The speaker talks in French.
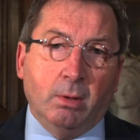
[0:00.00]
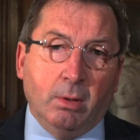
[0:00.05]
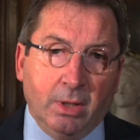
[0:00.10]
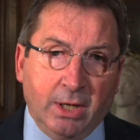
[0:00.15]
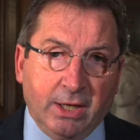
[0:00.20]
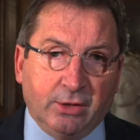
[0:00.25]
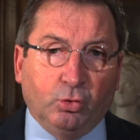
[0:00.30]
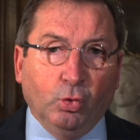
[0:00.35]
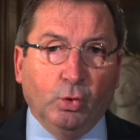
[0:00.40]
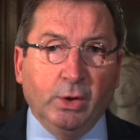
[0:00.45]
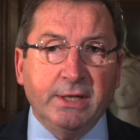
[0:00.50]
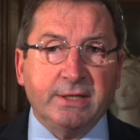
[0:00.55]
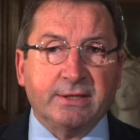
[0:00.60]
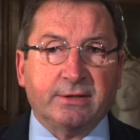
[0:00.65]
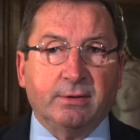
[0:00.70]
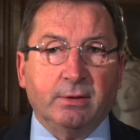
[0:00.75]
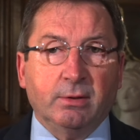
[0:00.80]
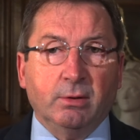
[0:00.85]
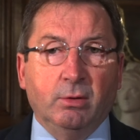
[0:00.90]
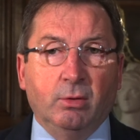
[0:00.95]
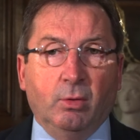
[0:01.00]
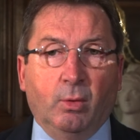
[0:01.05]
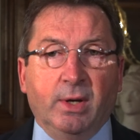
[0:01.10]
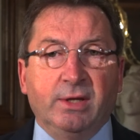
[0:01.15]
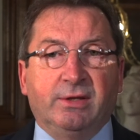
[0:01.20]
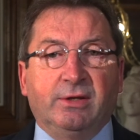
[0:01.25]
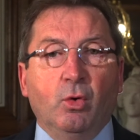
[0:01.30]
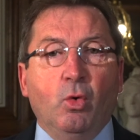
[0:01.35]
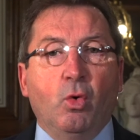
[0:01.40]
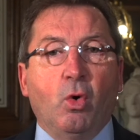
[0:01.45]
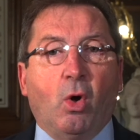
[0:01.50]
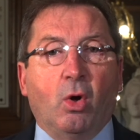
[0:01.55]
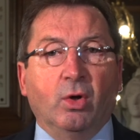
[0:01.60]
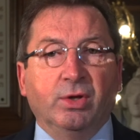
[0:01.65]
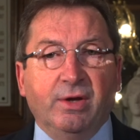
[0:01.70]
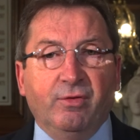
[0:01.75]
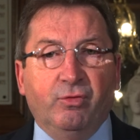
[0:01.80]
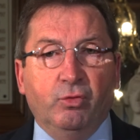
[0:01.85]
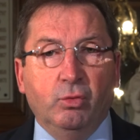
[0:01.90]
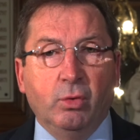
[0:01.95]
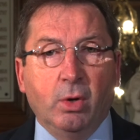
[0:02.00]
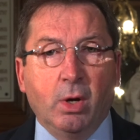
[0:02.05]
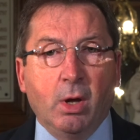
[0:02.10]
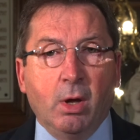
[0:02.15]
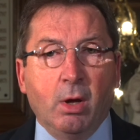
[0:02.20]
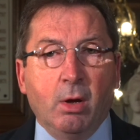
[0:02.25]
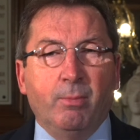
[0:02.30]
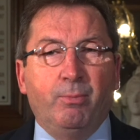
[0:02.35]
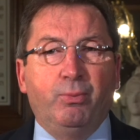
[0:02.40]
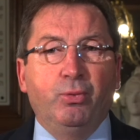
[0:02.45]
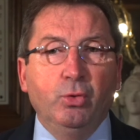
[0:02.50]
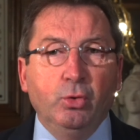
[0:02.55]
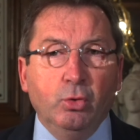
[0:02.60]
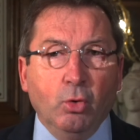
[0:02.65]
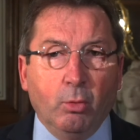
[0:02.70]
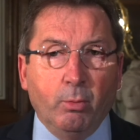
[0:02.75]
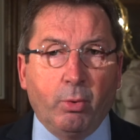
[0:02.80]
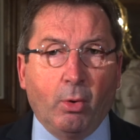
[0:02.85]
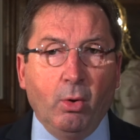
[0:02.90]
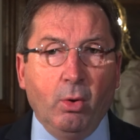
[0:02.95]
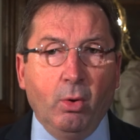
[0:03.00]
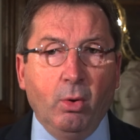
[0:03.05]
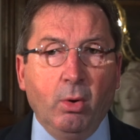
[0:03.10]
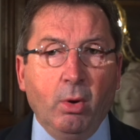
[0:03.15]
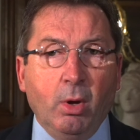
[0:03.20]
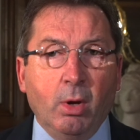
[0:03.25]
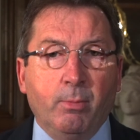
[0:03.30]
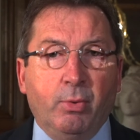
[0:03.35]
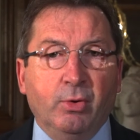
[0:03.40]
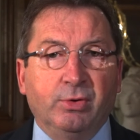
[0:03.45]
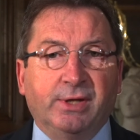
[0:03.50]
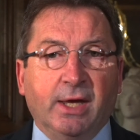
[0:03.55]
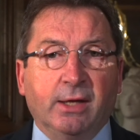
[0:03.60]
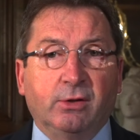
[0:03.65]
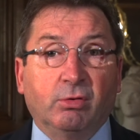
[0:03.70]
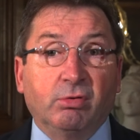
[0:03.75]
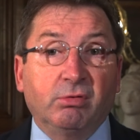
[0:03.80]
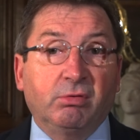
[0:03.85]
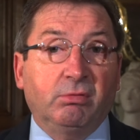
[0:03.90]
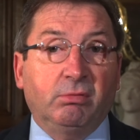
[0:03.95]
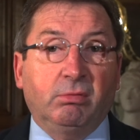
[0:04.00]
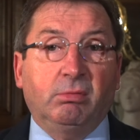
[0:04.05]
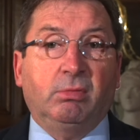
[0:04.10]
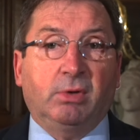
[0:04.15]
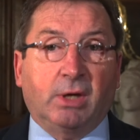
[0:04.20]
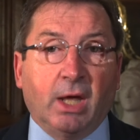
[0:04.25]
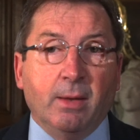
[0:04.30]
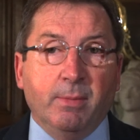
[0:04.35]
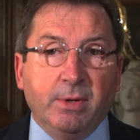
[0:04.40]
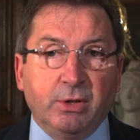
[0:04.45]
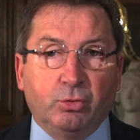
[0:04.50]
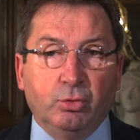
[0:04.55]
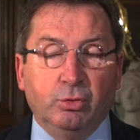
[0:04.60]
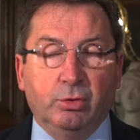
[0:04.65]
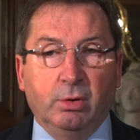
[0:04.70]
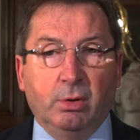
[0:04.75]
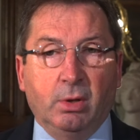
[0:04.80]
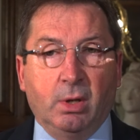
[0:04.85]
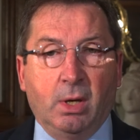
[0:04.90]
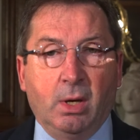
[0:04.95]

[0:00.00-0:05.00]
Les touristes ont été au rendez-vous, plus nombreux peut-être qu'à l'habitude,